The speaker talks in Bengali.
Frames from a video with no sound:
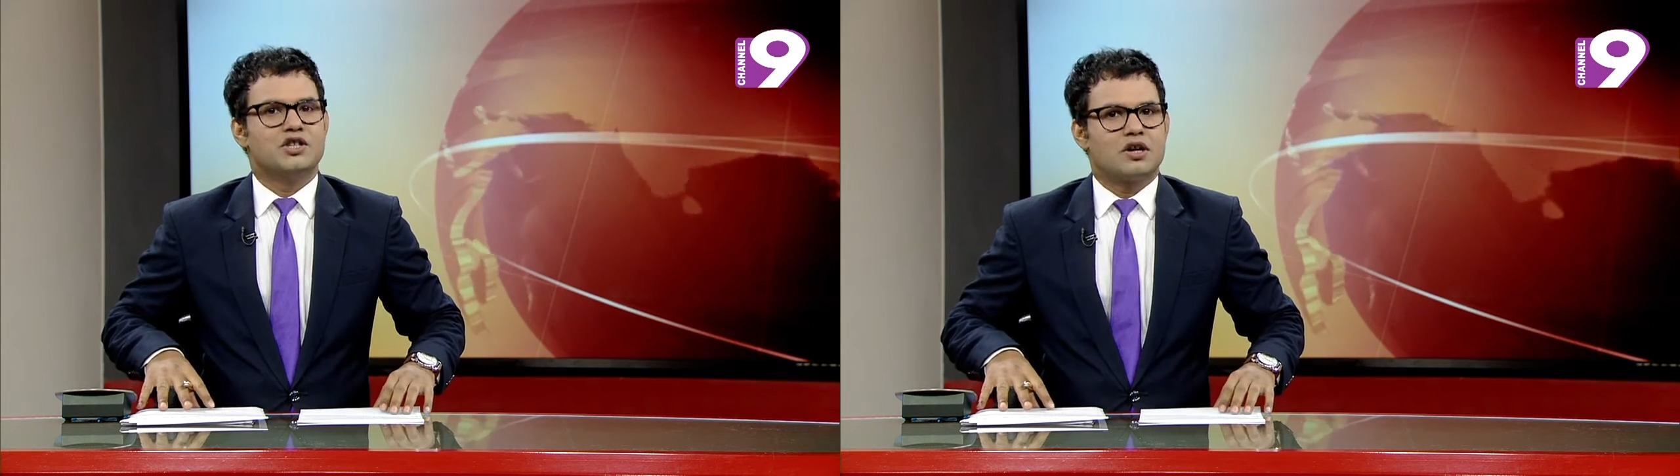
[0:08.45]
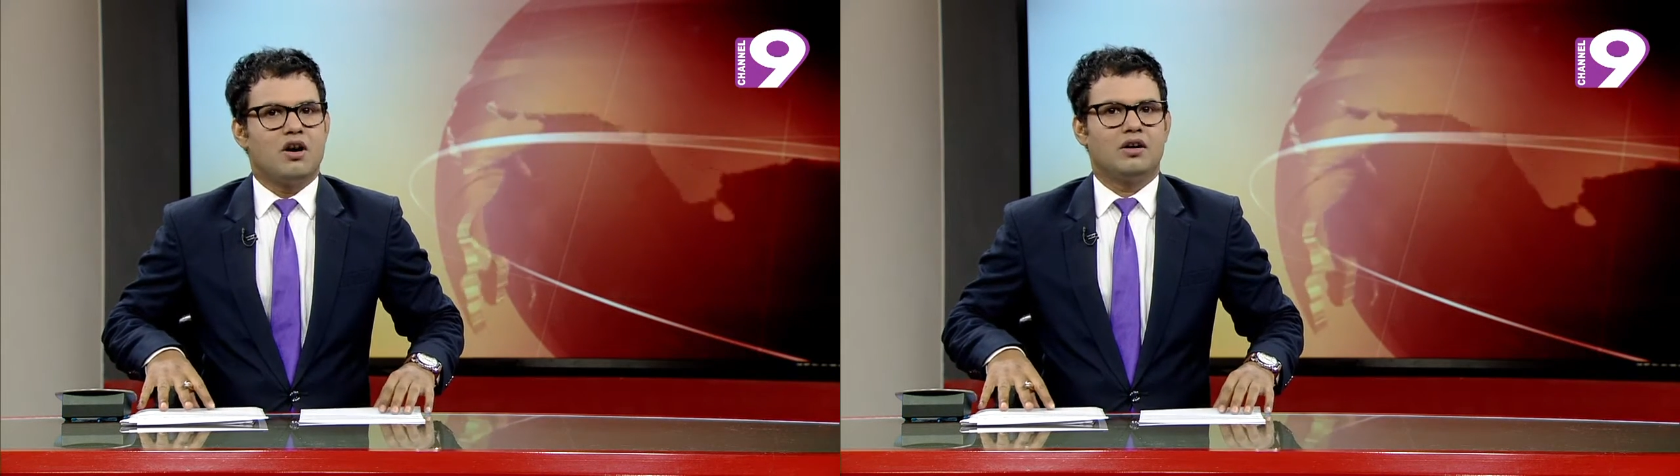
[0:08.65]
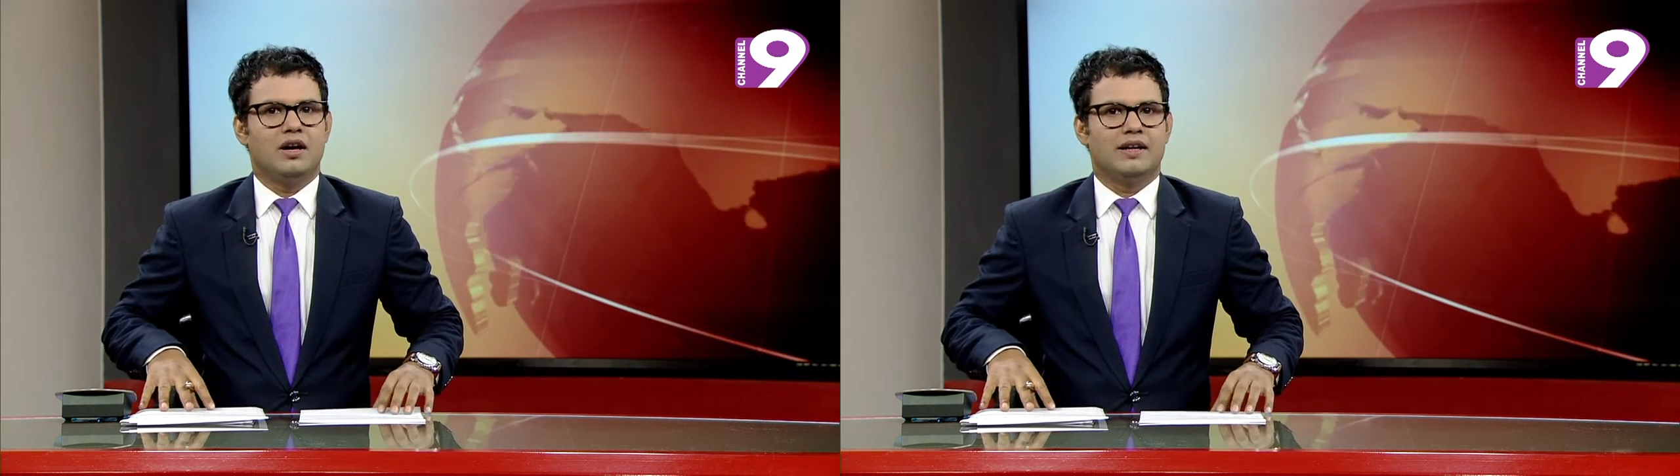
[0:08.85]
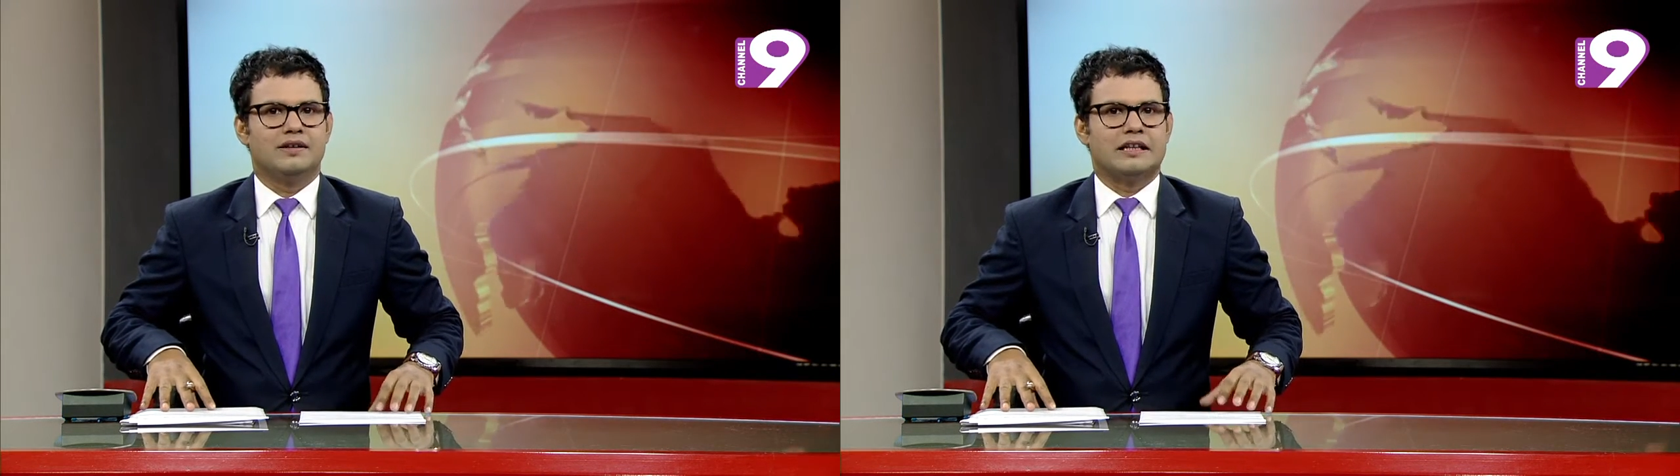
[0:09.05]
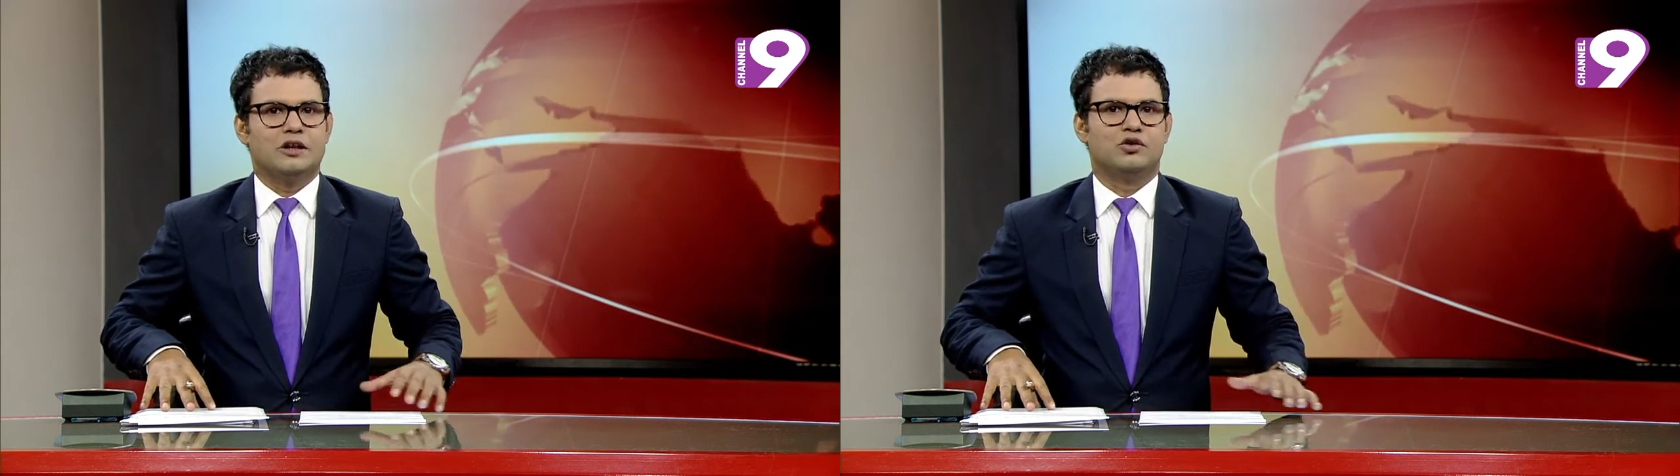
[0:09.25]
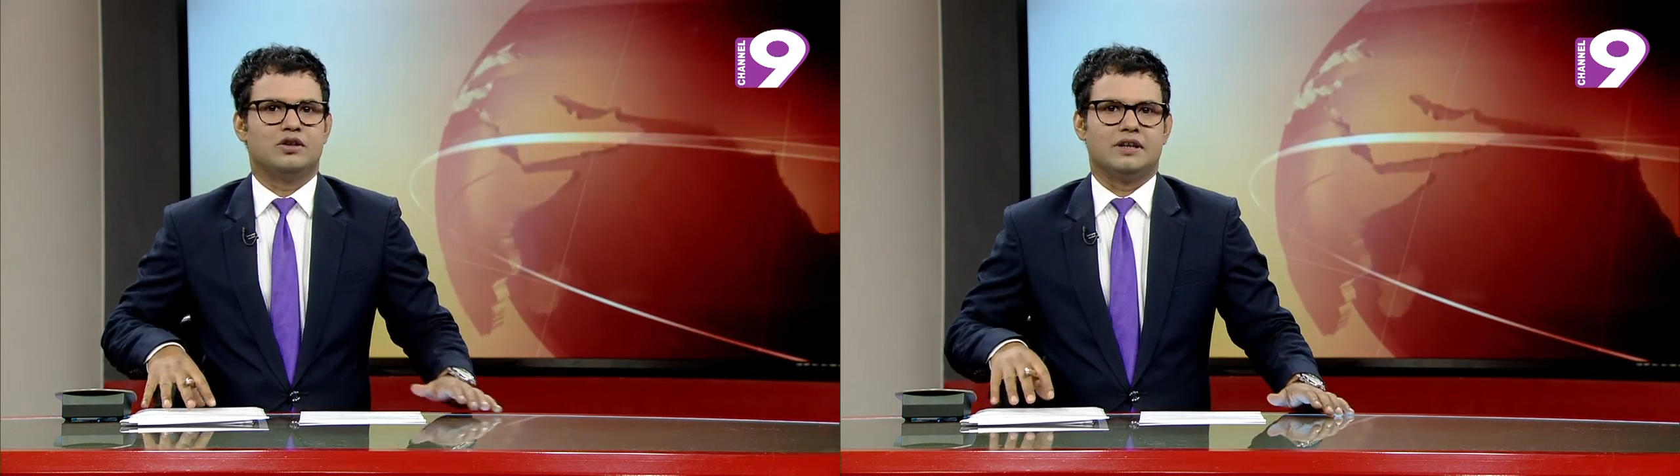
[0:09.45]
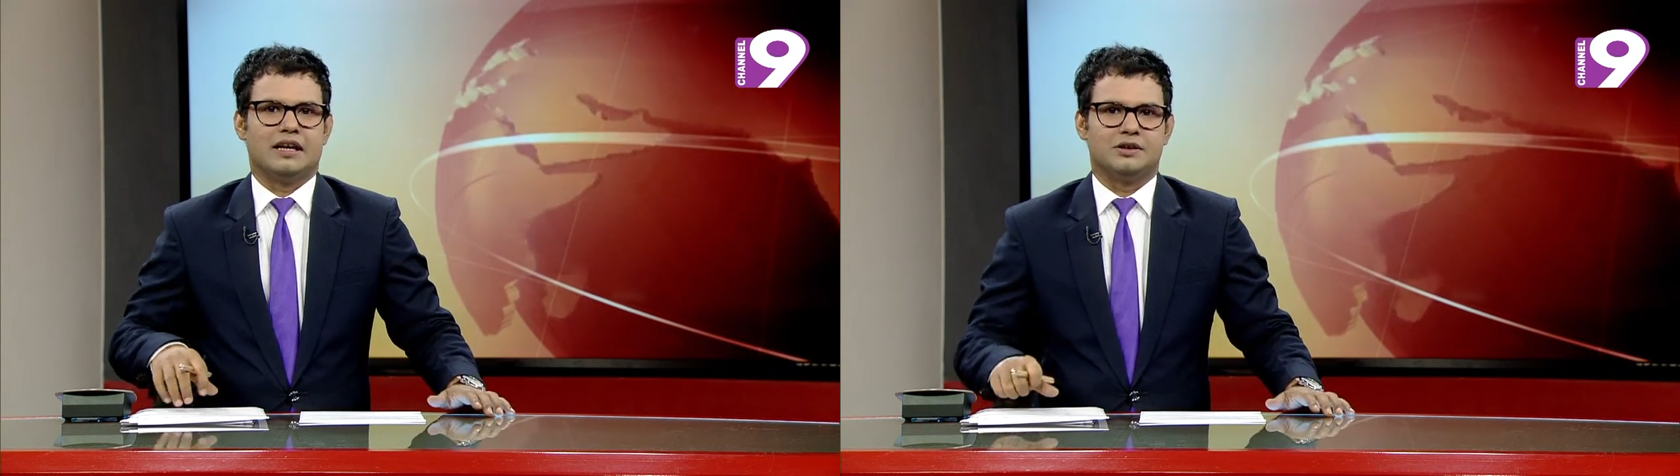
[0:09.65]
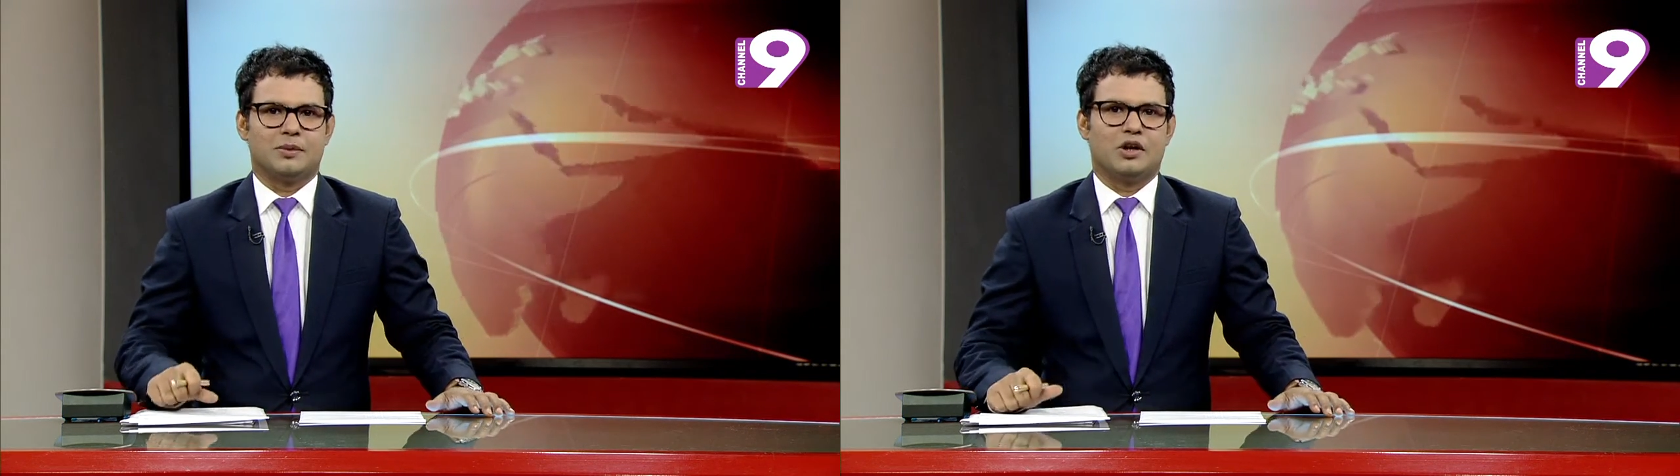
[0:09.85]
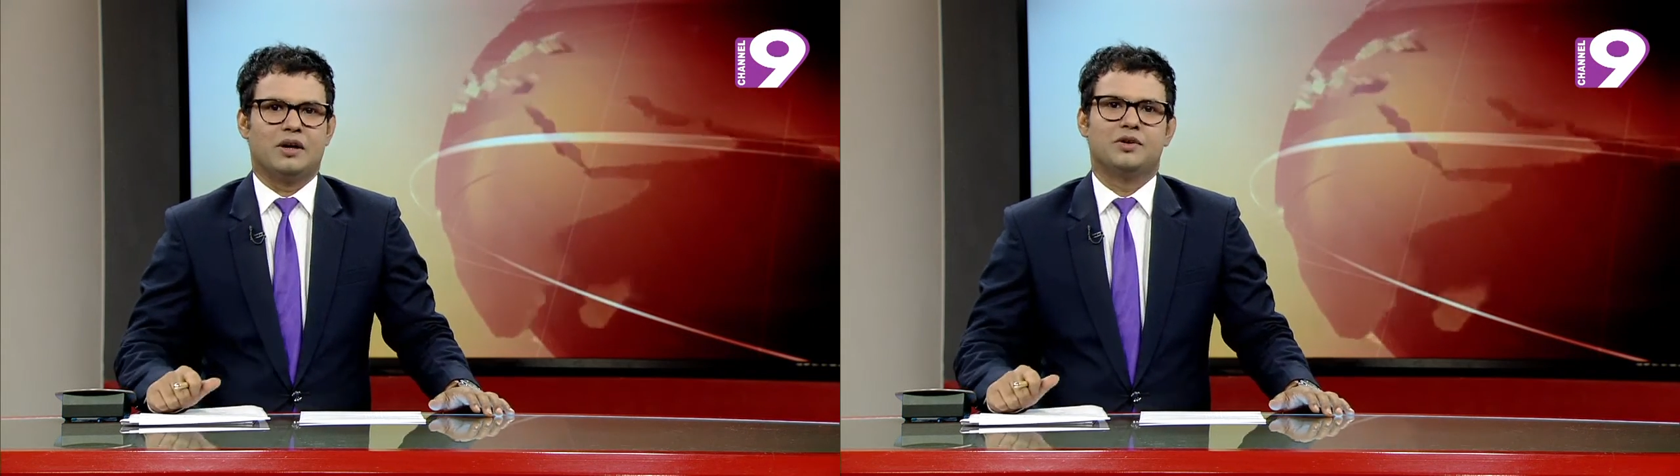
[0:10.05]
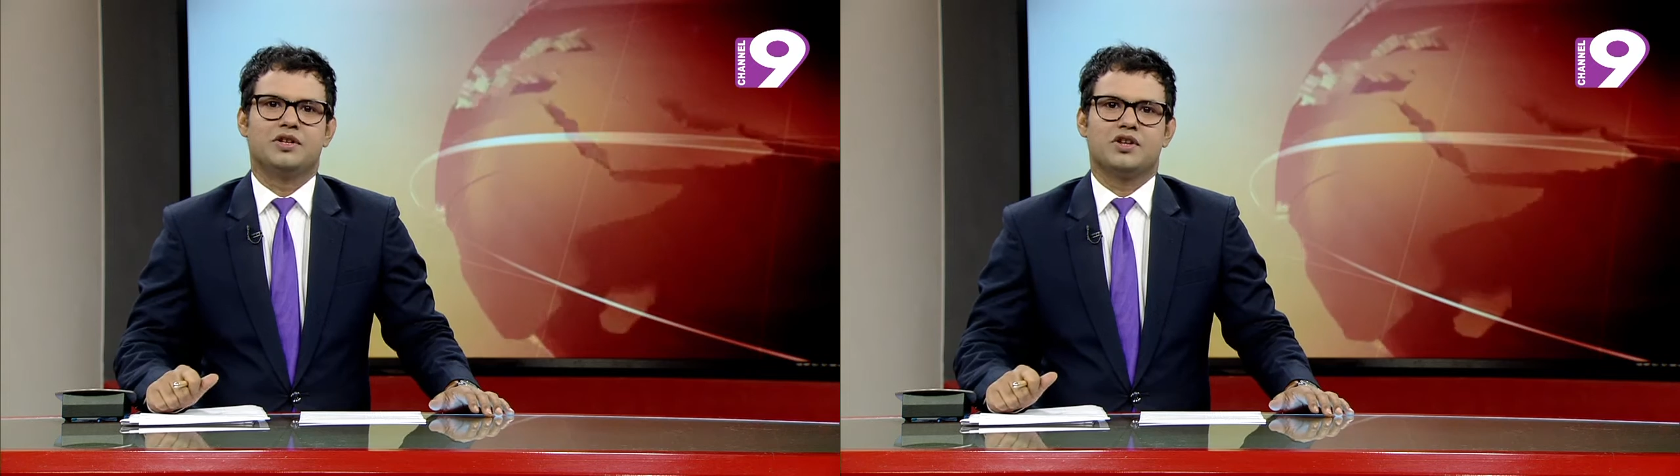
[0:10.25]
স্কটল্যান্ড কিউসি আজ
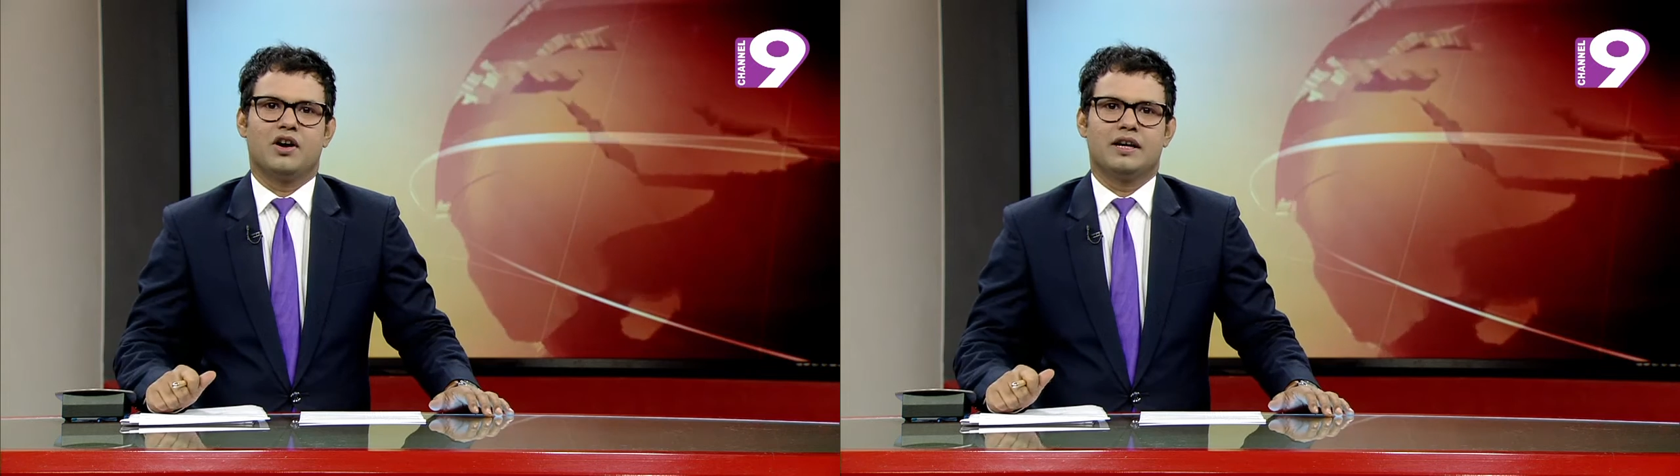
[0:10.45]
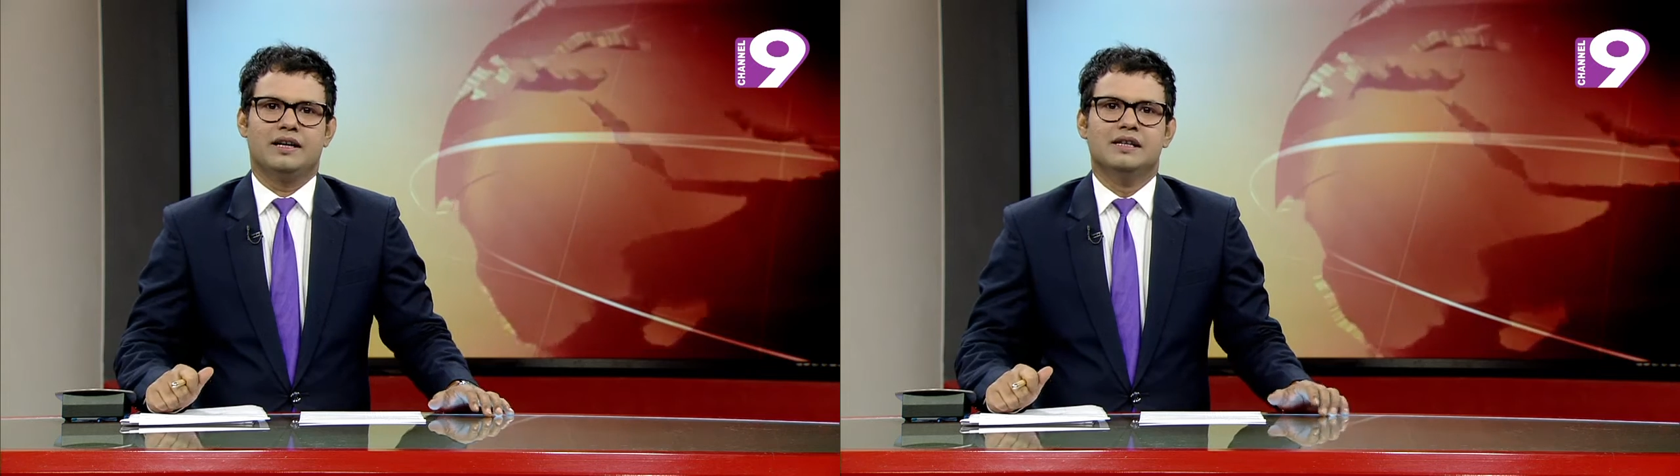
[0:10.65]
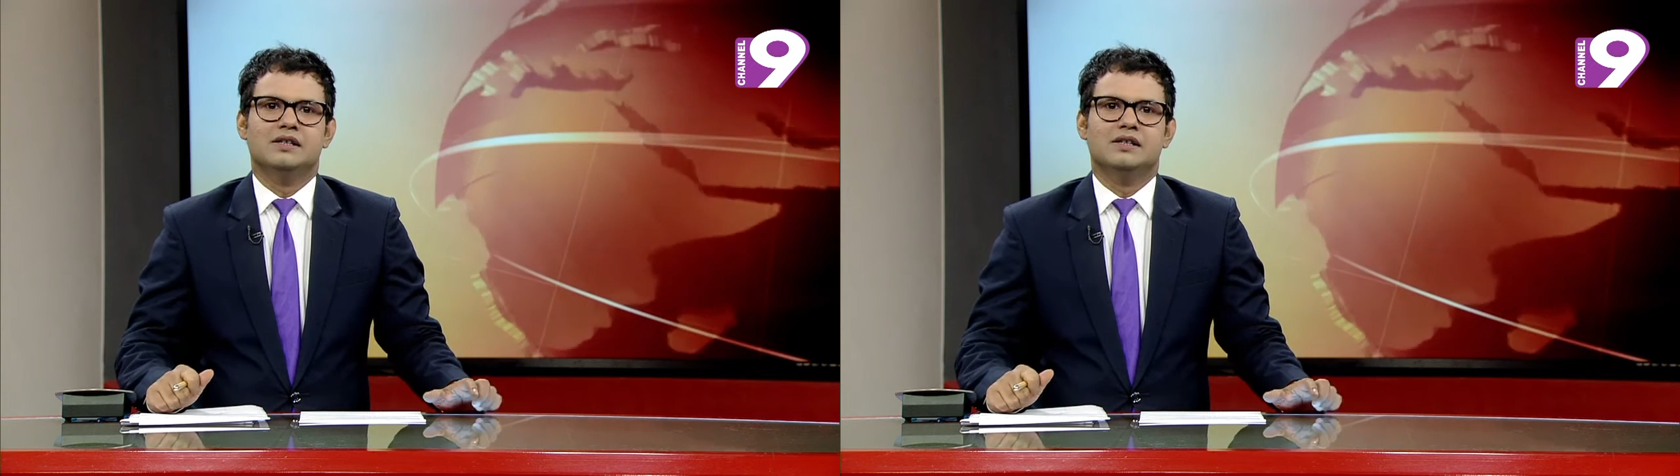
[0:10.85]
প্রধানমন্ত্রীর সঙ্গে